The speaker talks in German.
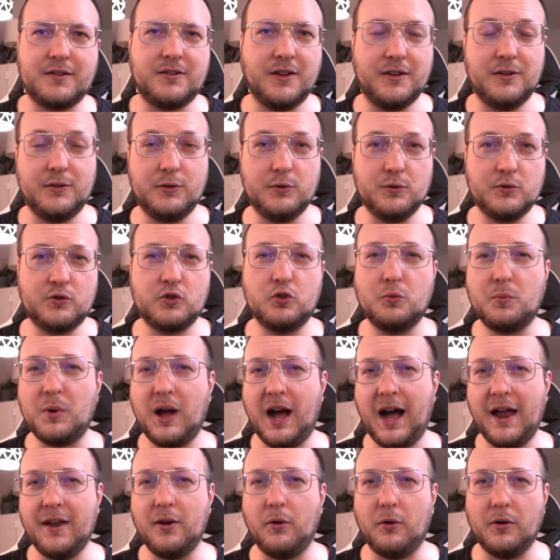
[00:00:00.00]
den YouTube
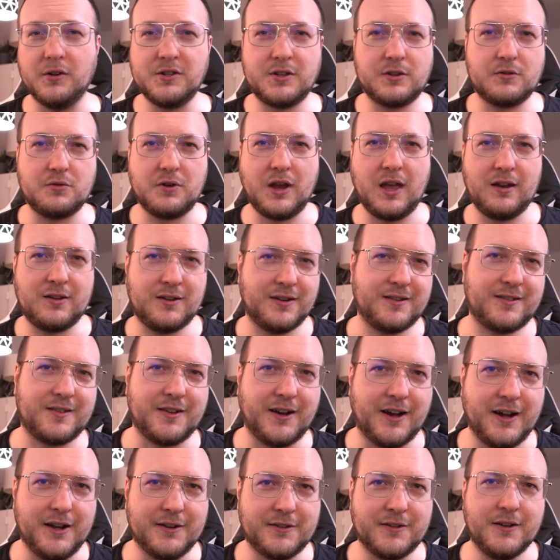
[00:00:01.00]
an euch Creator
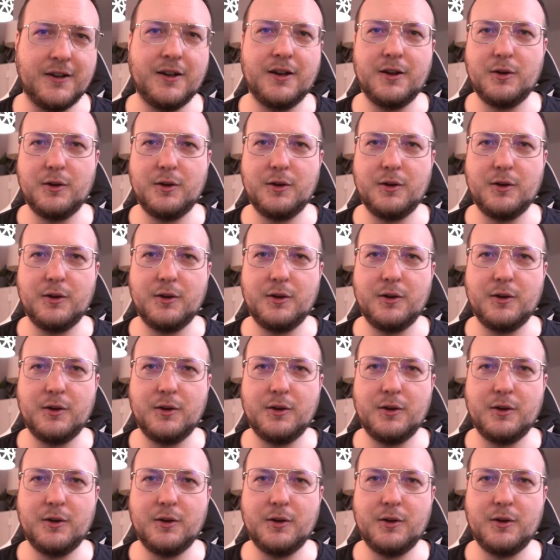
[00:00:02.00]
zahlt,